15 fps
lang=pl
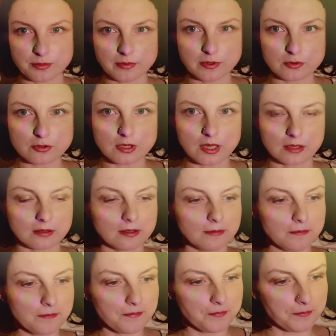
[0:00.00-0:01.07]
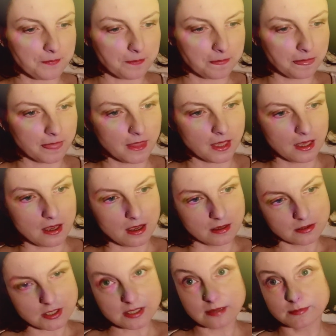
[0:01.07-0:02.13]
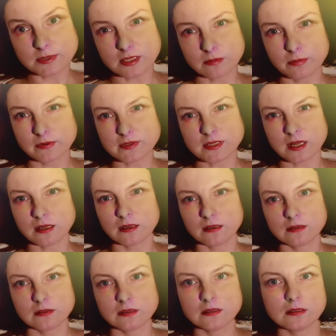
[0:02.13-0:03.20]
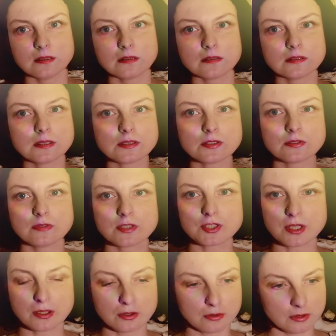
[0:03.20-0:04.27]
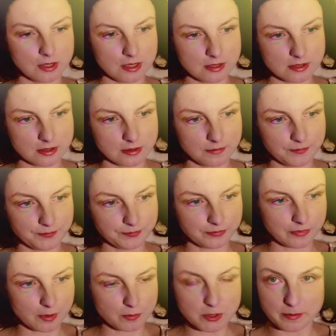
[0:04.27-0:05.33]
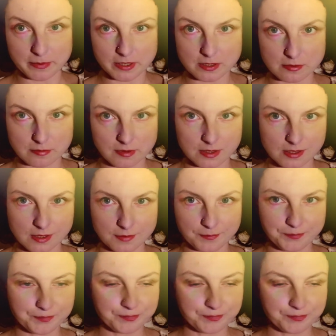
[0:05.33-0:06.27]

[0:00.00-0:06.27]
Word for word: mi już na tym. Czasami sobie powstaje, gdy, gdy coś ważnego jest do przepracowania.